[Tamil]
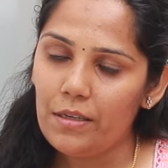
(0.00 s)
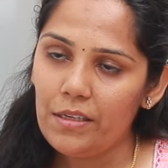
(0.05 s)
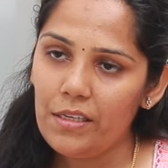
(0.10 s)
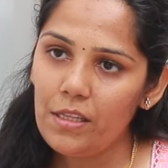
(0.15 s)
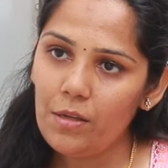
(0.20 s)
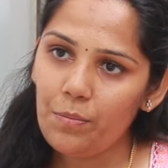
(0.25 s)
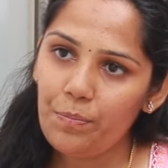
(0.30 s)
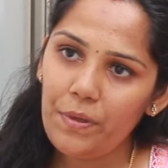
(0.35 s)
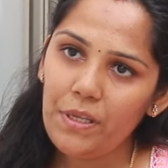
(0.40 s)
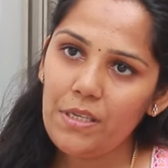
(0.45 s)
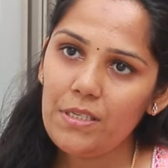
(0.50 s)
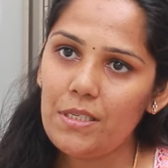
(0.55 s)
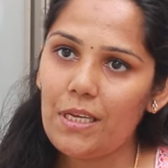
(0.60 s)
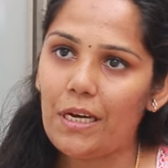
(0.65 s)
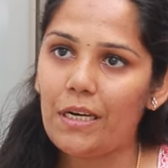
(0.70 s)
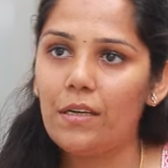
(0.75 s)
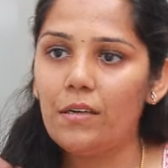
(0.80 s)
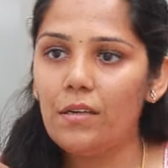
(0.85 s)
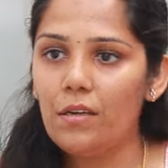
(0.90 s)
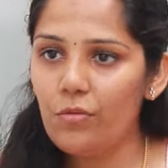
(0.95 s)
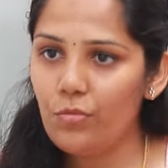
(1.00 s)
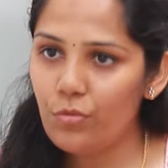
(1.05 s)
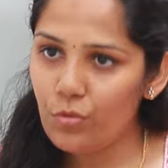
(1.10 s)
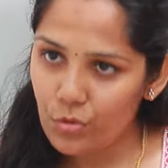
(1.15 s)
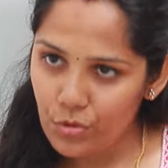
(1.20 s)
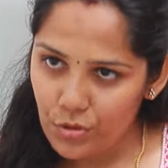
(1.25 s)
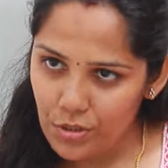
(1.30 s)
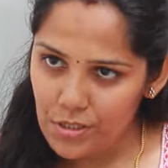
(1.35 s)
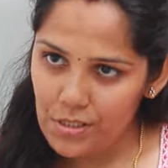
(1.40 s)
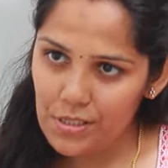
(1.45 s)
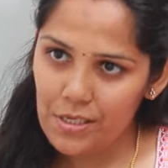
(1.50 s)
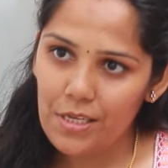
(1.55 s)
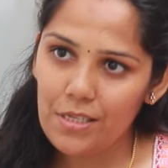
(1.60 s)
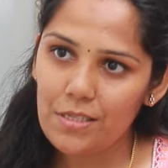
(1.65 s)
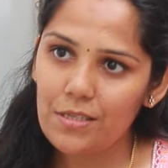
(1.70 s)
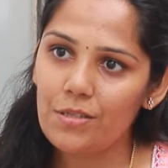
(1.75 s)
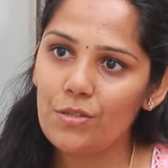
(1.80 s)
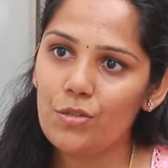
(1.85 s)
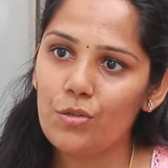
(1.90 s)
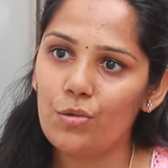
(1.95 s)
இது எப்படி சடனாக ஃபோர்த்து
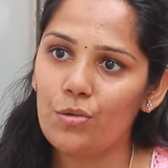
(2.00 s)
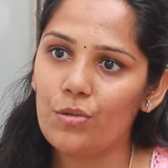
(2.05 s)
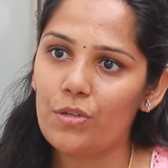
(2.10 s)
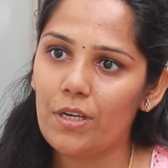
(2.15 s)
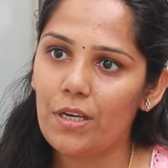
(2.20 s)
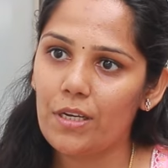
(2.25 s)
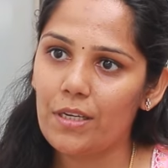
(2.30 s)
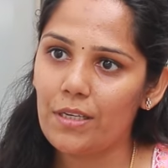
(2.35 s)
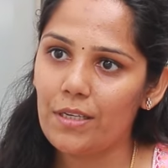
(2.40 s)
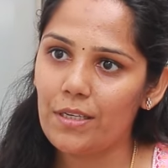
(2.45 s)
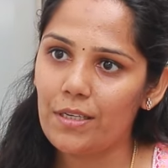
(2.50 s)
ஸ்டேஜ்னு சொல்கிறாங்க